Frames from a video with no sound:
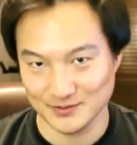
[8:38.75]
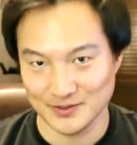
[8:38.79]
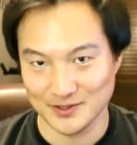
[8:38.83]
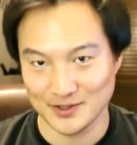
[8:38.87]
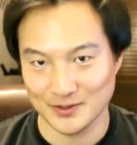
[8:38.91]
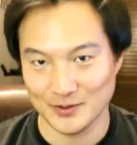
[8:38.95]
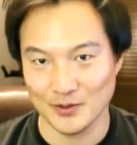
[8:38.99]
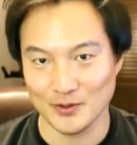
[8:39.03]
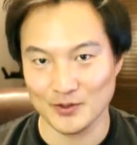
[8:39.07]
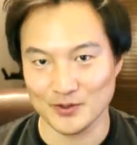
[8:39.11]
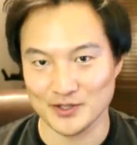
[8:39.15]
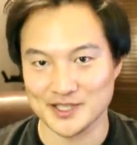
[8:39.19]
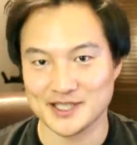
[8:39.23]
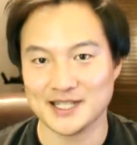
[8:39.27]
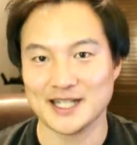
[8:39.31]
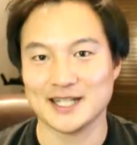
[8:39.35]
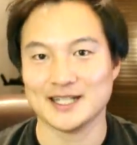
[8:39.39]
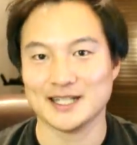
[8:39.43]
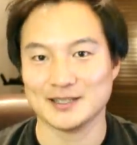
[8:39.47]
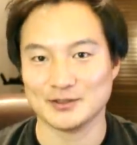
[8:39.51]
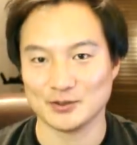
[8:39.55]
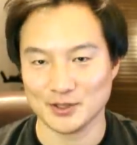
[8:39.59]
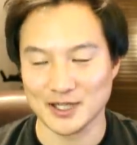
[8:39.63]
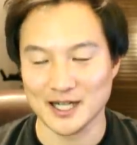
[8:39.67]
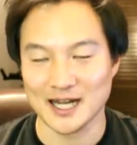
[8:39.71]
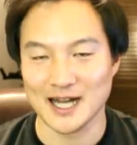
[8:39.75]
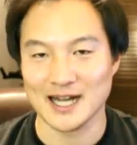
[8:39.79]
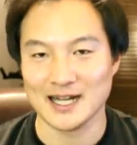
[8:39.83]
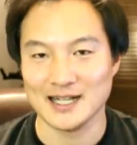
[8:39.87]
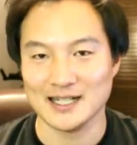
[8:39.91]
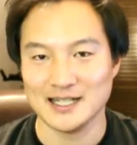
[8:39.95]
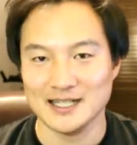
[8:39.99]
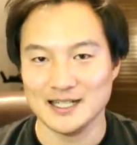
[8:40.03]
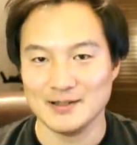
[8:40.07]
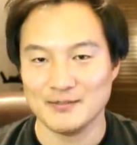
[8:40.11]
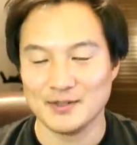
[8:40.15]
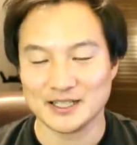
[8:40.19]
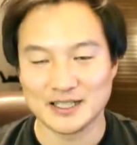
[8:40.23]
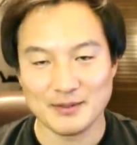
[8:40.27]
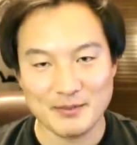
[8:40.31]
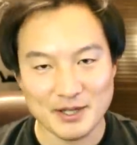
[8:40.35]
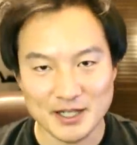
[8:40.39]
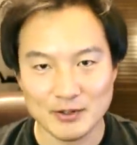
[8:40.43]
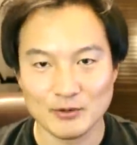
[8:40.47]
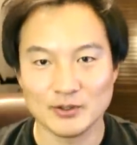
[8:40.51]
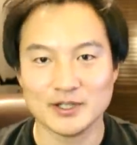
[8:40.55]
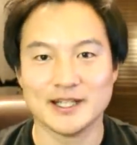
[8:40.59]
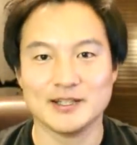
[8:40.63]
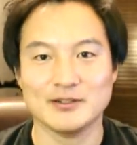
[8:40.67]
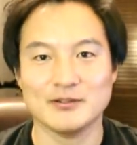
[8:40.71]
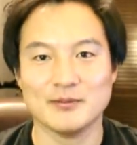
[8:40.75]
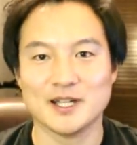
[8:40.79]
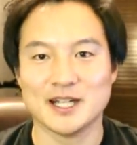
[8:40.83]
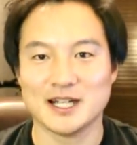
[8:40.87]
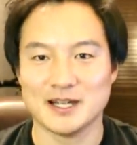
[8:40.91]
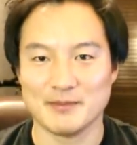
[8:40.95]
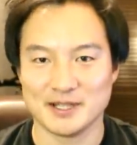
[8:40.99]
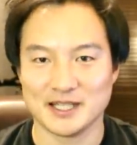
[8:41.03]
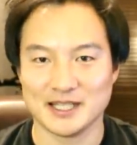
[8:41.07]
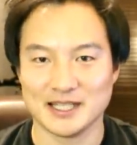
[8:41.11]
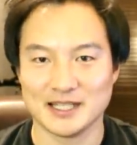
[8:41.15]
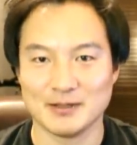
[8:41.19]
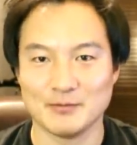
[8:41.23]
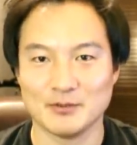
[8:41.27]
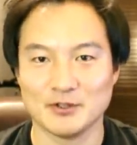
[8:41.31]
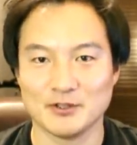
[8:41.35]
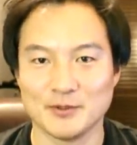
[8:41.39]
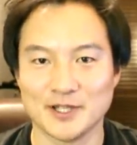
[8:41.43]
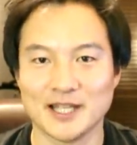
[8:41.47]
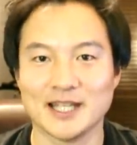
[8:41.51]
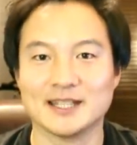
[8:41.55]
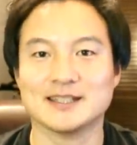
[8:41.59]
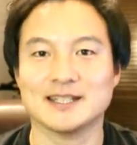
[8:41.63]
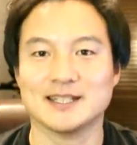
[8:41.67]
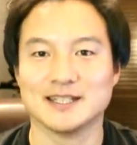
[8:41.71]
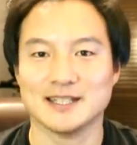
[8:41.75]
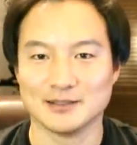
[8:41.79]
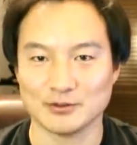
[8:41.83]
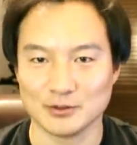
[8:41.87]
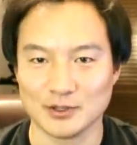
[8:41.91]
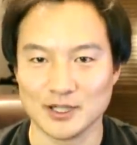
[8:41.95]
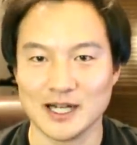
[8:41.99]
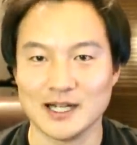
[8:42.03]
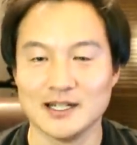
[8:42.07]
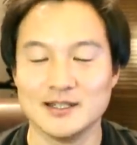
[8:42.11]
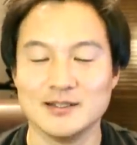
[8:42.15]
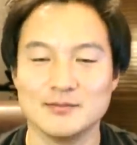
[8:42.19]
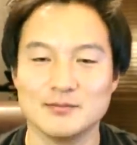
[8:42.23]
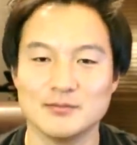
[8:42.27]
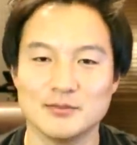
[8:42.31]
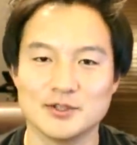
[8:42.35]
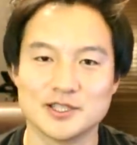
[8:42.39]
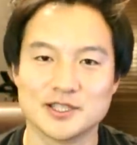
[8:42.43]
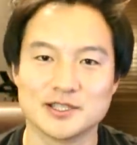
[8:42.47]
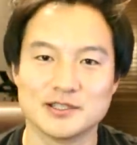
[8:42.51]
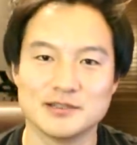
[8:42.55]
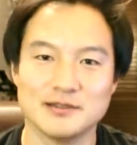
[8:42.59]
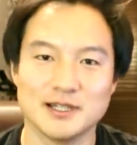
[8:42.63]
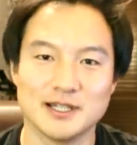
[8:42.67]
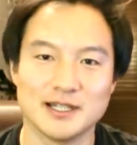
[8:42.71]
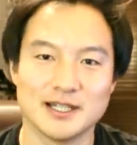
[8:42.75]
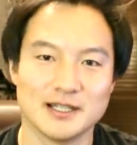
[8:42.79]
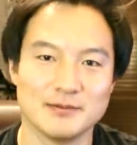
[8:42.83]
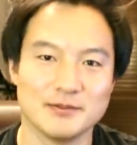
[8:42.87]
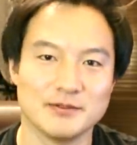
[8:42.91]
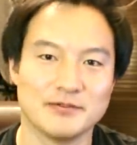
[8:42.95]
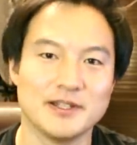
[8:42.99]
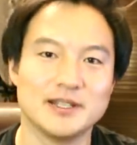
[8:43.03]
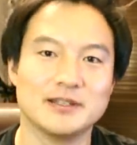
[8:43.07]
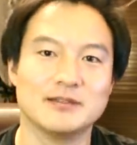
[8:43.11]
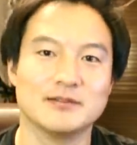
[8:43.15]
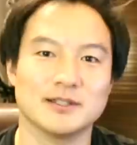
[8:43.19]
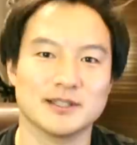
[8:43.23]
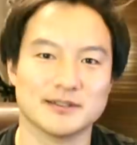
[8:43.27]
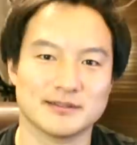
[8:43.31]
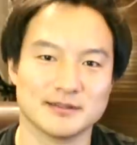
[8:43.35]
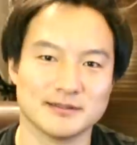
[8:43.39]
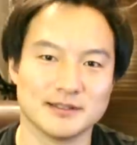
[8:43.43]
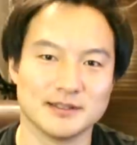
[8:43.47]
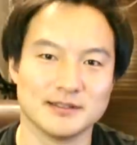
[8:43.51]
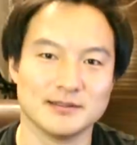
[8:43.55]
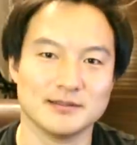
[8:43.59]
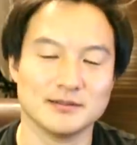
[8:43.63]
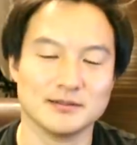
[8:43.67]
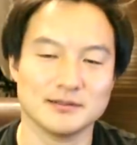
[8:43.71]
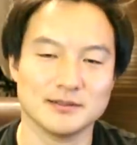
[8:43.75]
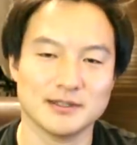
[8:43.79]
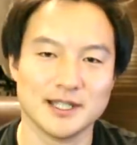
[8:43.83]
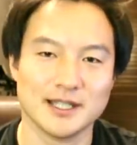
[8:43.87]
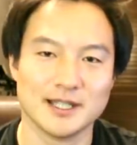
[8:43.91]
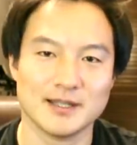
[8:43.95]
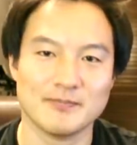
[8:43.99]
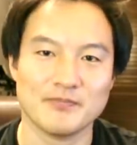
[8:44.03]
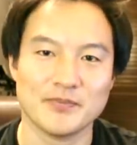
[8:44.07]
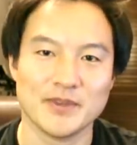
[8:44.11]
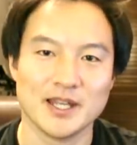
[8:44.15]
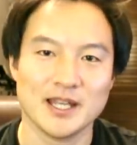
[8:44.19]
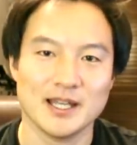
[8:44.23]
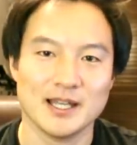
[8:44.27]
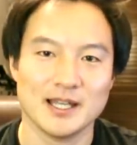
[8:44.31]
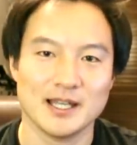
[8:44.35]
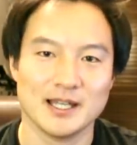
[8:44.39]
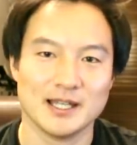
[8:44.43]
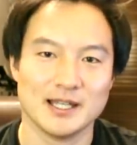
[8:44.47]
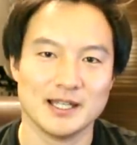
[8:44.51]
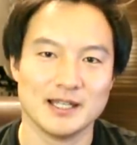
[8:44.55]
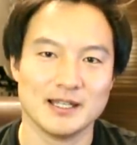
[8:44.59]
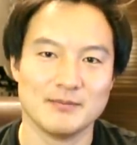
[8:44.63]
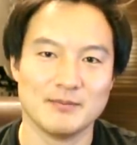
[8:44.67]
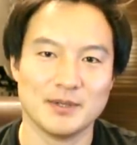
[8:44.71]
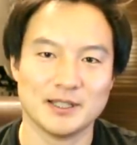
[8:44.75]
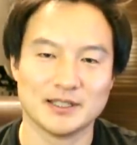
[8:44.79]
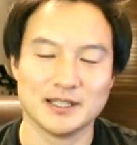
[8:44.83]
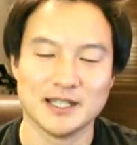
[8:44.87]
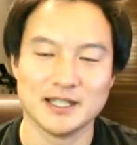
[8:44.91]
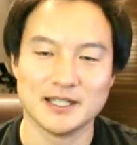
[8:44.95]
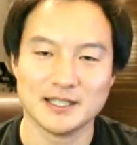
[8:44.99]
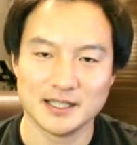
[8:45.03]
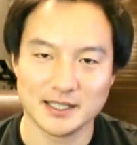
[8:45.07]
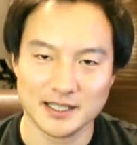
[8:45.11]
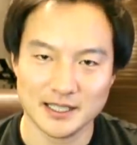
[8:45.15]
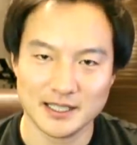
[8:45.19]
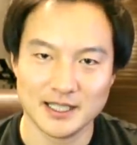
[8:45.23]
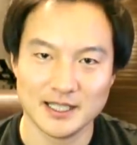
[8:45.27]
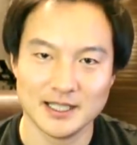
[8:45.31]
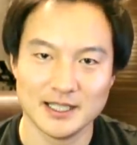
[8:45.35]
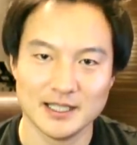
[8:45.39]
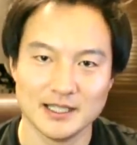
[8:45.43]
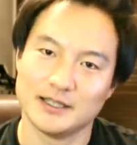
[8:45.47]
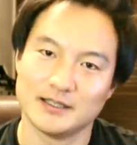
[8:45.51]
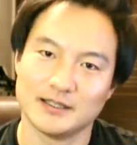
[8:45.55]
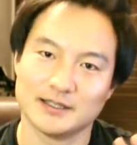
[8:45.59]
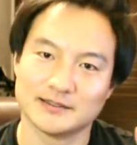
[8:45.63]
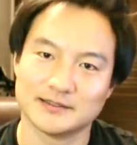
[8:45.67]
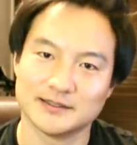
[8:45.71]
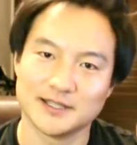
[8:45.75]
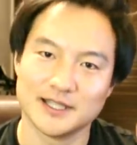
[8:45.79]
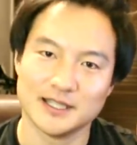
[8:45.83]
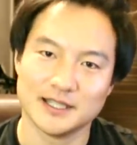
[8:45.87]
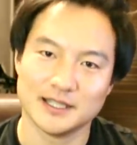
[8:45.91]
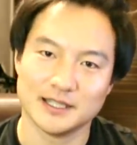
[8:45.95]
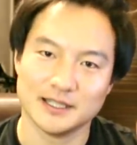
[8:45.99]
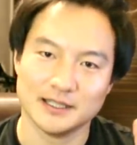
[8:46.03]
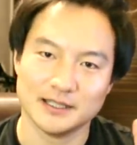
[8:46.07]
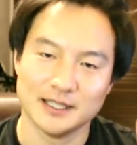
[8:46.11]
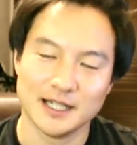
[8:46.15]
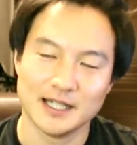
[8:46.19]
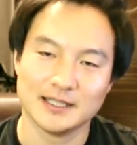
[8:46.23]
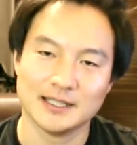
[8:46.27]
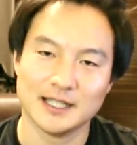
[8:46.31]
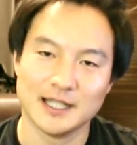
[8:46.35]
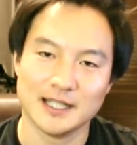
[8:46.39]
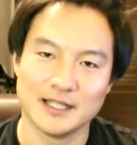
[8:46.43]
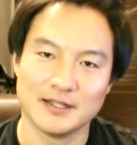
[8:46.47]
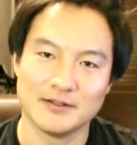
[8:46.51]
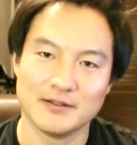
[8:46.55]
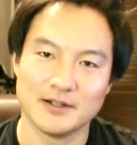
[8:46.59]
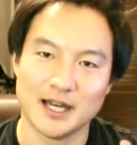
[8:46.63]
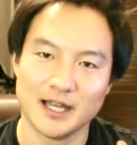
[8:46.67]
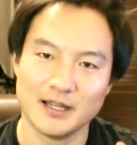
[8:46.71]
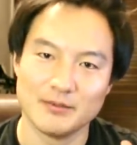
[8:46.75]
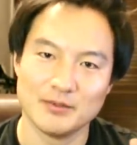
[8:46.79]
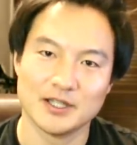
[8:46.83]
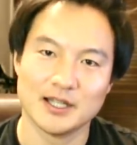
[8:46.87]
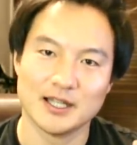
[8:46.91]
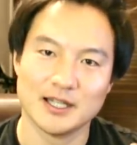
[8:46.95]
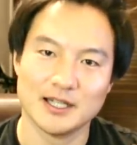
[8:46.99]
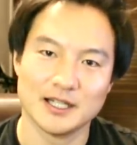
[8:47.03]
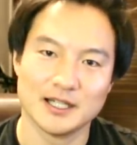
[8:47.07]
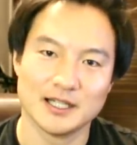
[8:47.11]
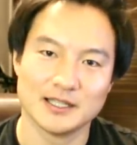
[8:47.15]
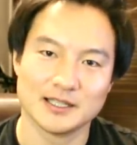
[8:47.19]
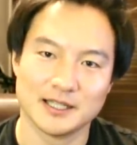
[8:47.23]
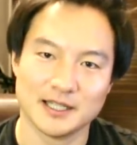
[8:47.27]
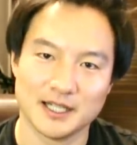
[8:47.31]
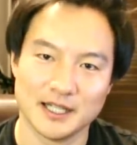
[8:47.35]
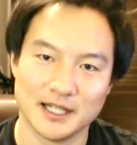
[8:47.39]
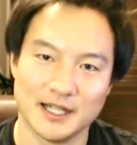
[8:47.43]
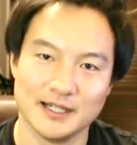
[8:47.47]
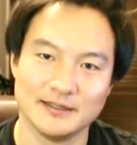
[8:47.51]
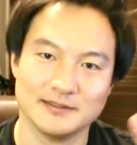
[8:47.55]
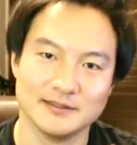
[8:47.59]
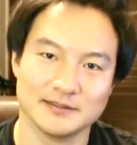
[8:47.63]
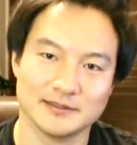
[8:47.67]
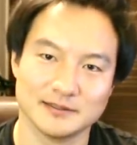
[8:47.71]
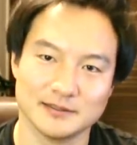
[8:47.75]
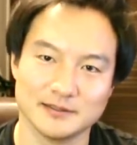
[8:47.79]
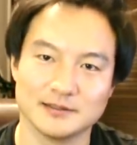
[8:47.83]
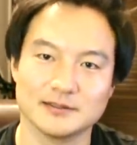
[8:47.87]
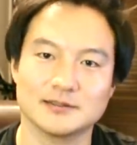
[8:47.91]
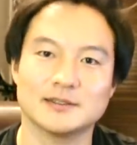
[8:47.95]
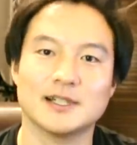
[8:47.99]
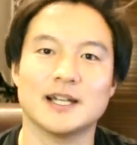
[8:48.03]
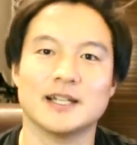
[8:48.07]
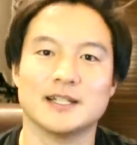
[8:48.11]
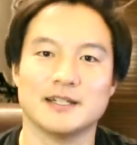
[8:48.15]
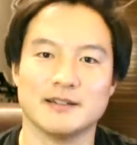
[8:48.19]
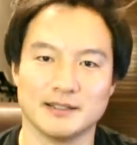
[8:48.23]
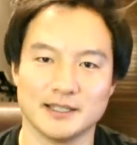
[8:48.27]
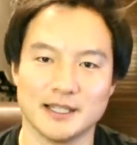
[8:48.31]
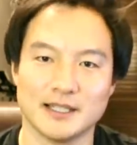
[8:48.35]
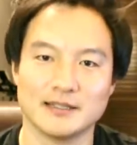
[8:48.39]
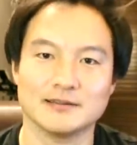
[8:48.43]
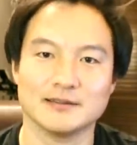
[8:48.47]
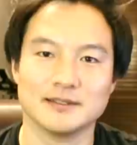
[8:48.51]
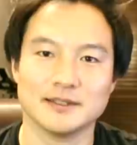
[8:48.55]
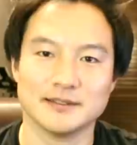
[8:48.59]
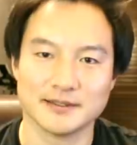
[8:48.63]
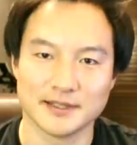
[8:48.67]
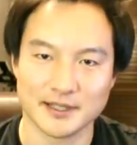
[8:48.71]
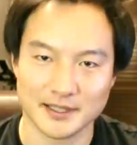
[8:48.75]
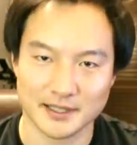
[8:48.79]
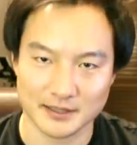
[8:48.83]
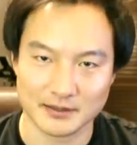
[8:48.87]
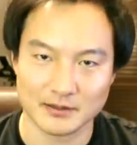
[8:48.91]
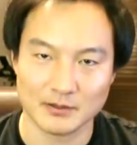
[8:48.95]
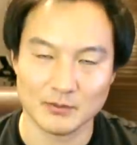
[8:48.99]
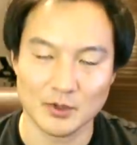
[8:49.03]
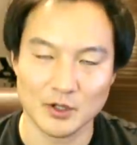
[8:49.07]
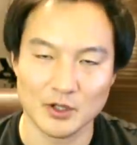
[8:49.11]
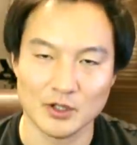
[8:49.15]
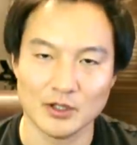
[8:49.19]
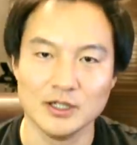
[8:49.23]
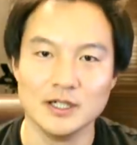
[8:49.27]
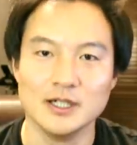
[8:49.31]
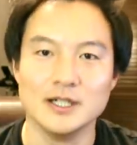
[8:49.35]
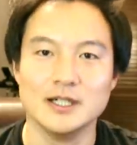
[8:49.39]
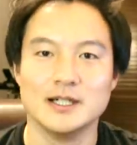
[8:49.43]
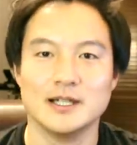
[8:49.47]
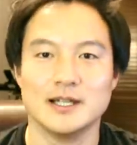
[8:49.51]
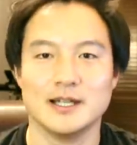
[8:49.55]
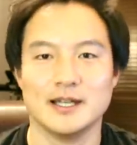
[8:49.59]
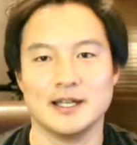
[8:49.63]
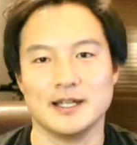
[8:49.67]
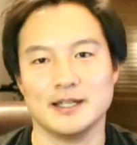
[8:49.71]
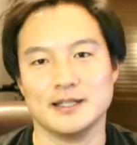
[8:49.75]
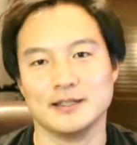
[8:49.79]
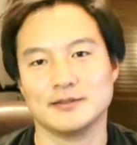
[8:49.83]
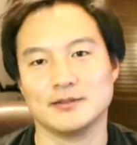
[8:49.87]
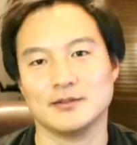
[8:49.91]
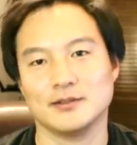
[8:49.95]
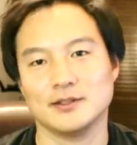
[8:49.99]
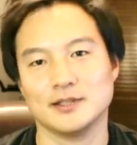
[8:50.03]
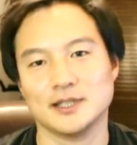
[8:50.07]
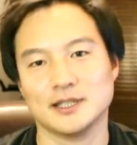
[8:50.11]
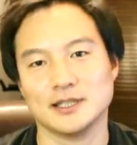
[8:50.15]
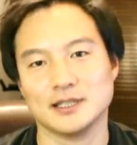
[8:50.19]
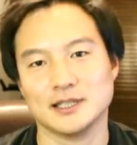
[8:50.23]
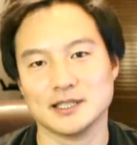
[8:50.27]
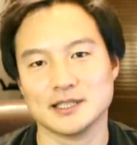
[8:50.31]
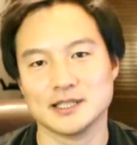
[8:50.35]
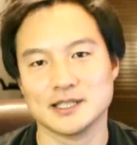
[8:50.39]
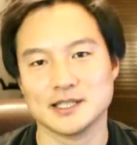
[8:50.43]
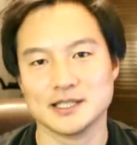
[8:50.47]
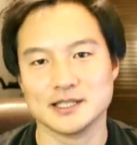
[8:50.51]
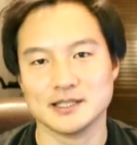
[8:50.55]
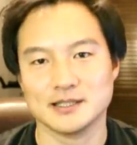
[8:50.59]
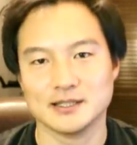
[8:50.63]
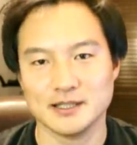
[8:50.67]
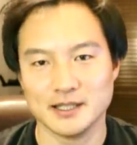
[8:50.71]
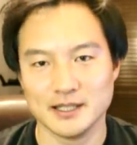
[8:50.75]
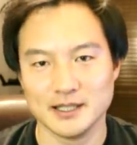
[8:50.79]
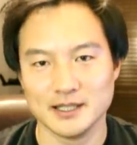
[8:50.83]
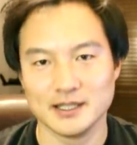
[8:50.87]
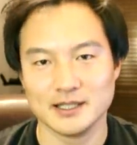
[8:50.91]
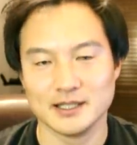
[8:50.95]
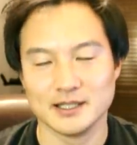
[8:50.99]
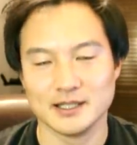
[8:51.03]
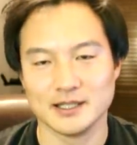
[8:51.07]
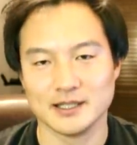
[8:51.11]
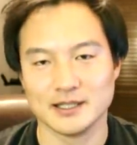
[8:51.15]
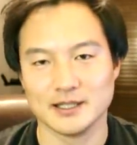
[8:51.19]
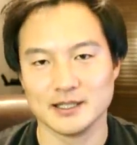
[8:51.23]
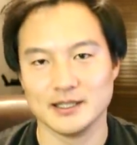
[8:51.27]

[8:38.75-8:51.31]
をしたりだとか、まあ、たまにはオンライン飲み会みたいなものもやったりだとか、もしくはライブフィットネスっていうことで、えー、まあ、定期的に月、大体ライブ系に関しては2回ずつぐらいにはなるんですけれども、えー、そういった形で、